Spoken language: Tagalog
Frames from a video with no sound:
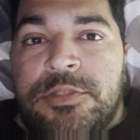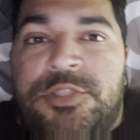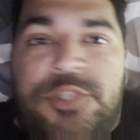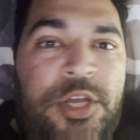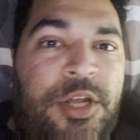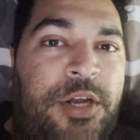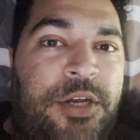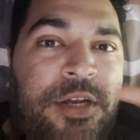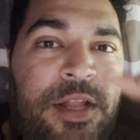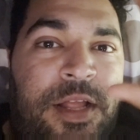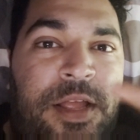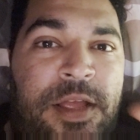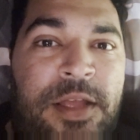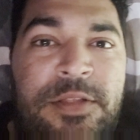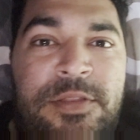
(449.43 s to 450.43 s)
Charot
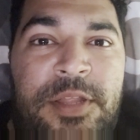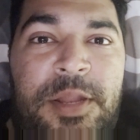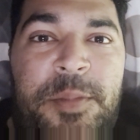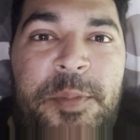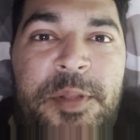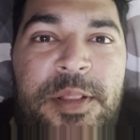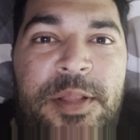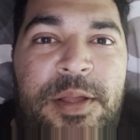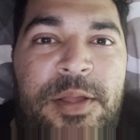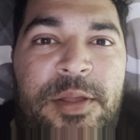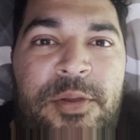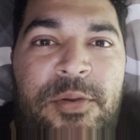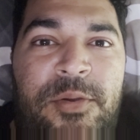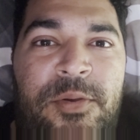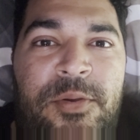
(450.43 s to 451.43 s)
lang, tinamad lang
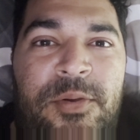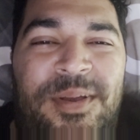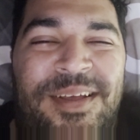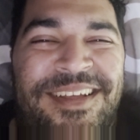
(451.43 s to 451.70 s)
ako.